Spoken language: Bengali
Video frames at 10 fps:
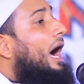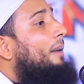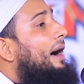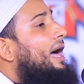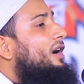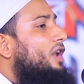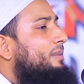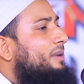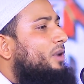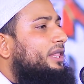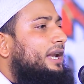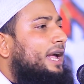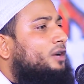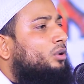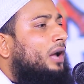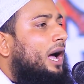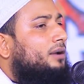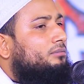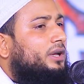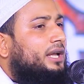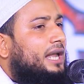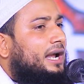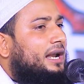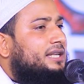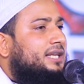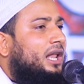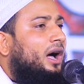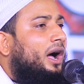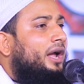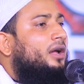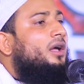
আমার নবী মদিনায় কোরআন মদিনায় নাজিল হয়